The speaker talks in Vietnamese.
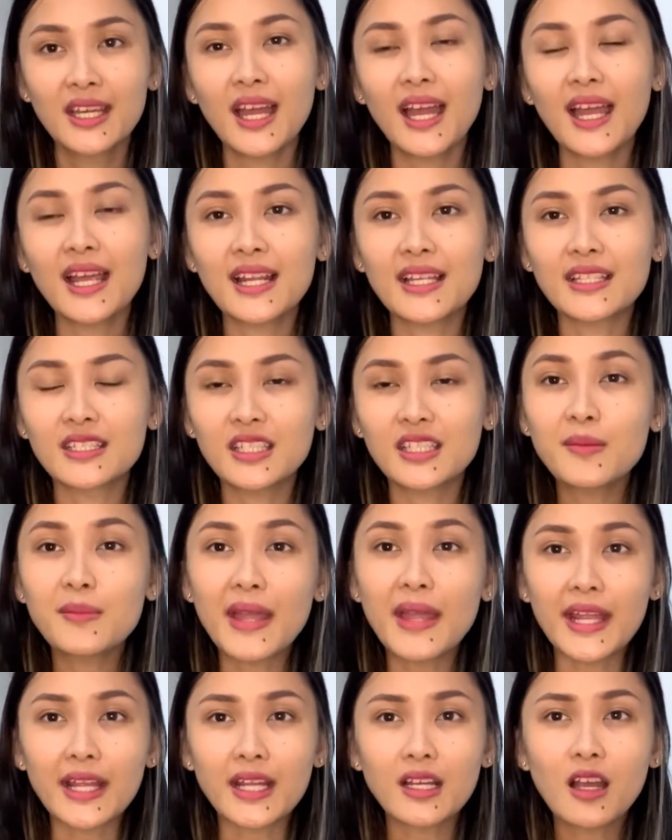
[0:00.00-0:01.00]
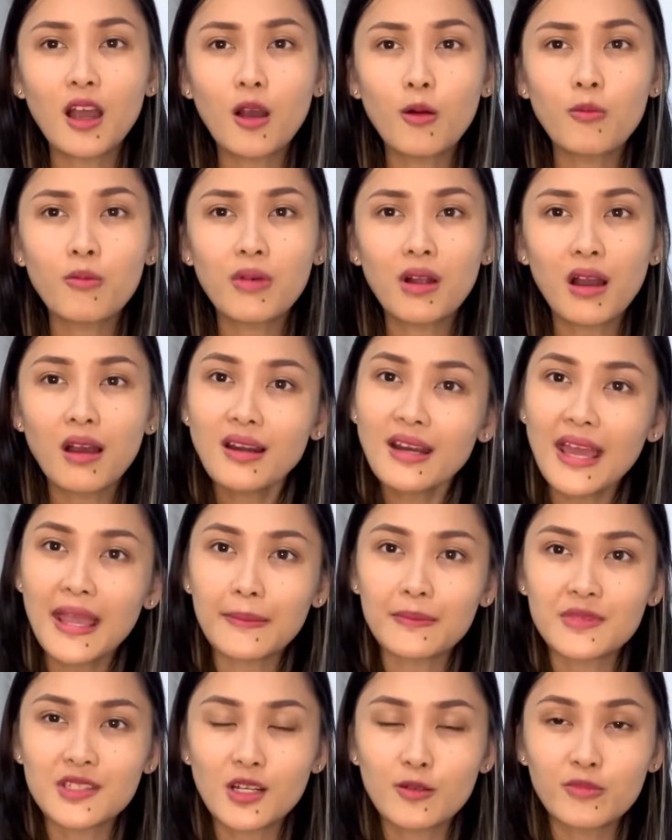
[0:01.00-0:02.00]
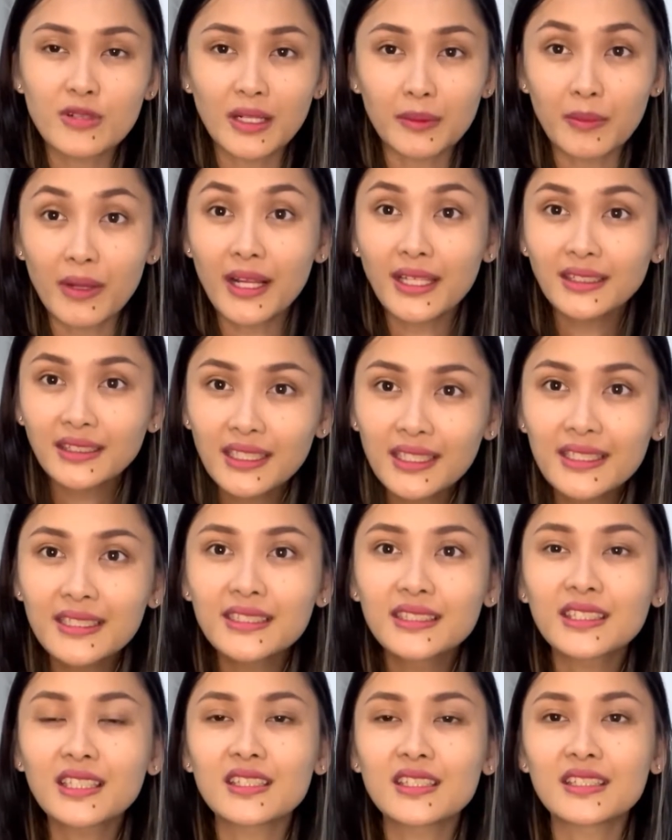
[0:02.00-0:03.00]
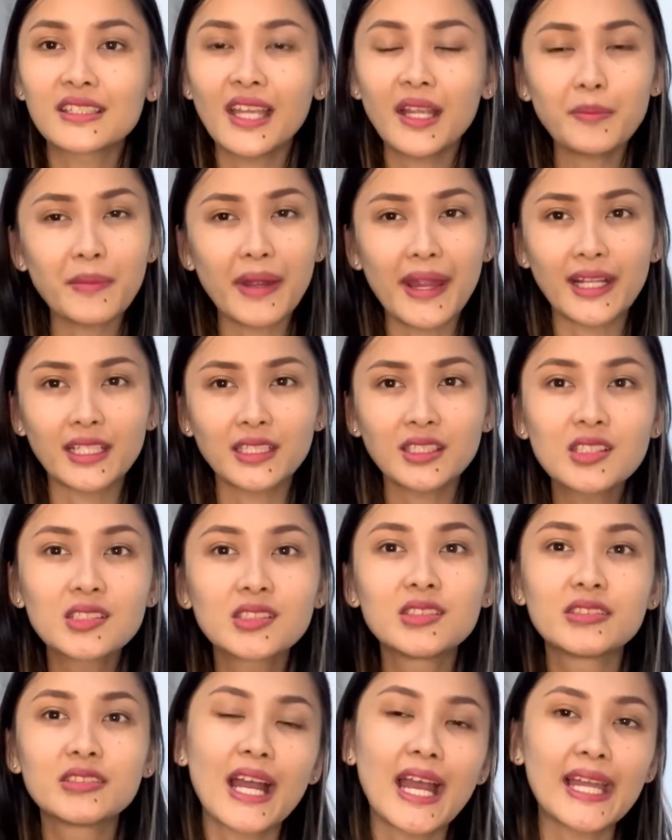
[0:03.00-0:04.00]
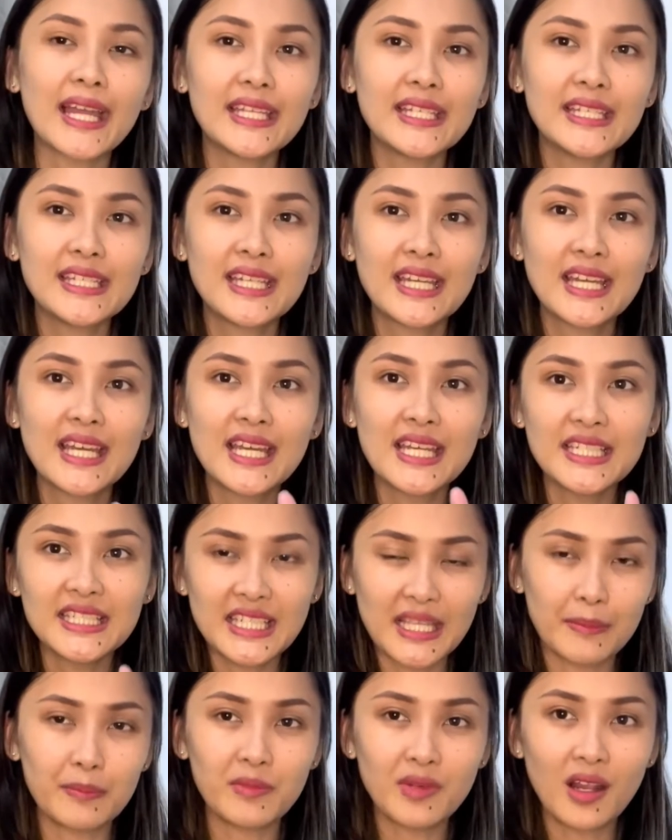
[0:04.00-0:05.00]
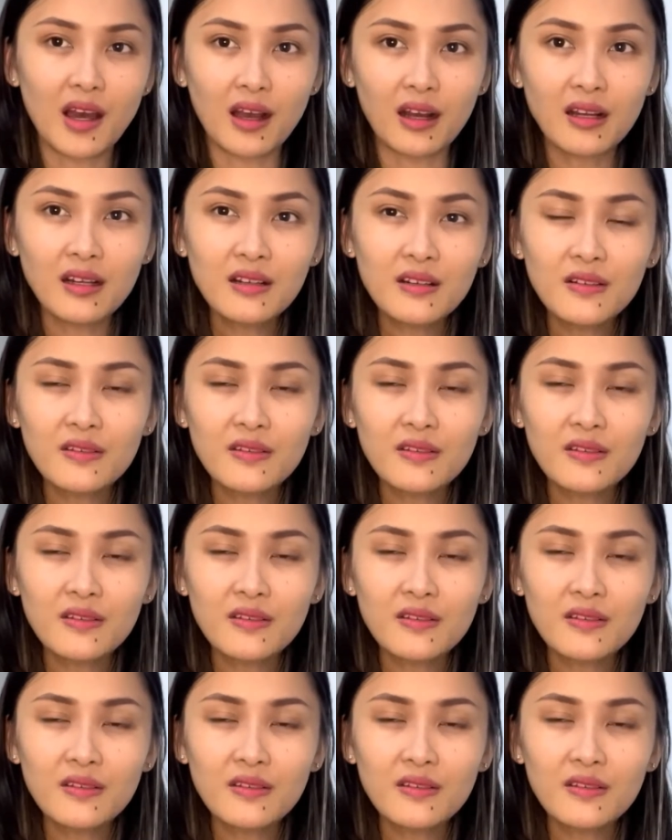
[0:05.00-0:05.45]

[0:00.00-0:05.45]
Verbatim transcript: hay là những cái bạn không có làm trong ngành marketing thì các bạn thường hay nhầm lẫn